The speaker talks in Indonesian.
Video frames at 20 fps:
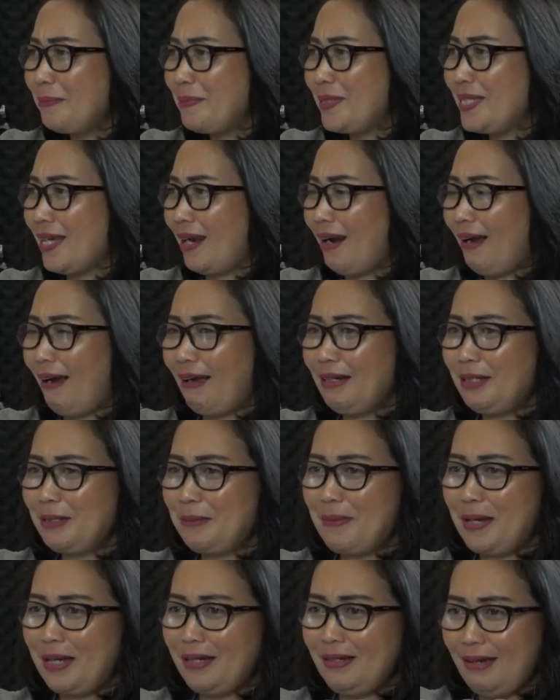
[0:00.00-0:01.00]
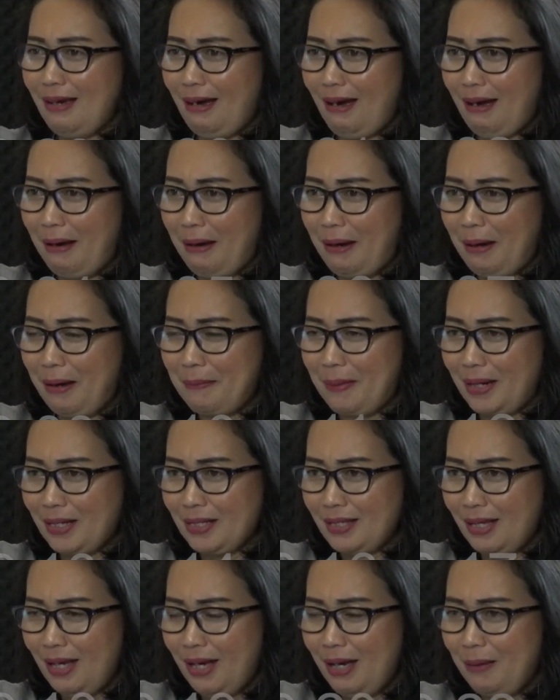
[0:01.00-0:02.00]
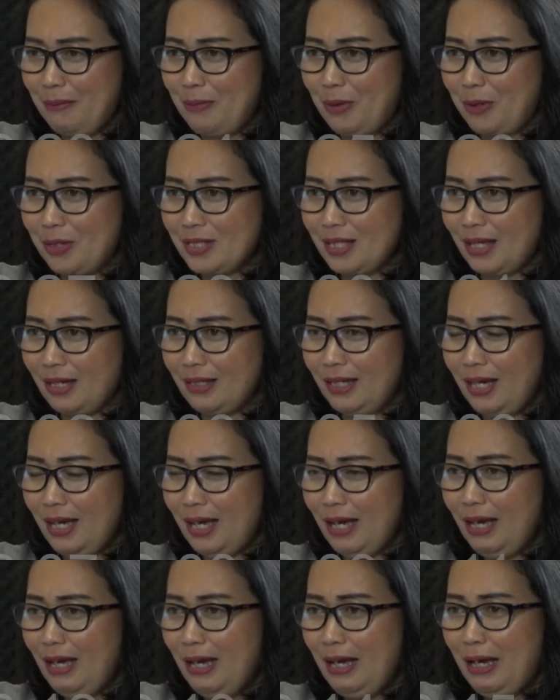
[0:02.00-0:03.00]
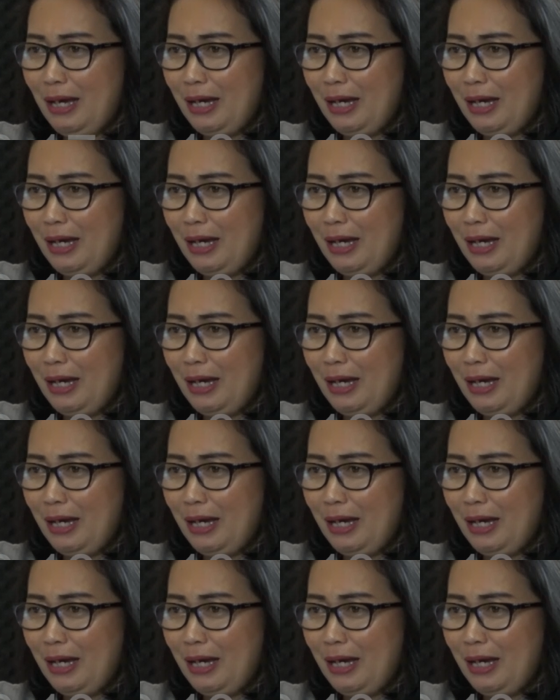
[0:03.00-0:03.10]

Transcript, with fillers: dibicarakan di media massa bahwasanya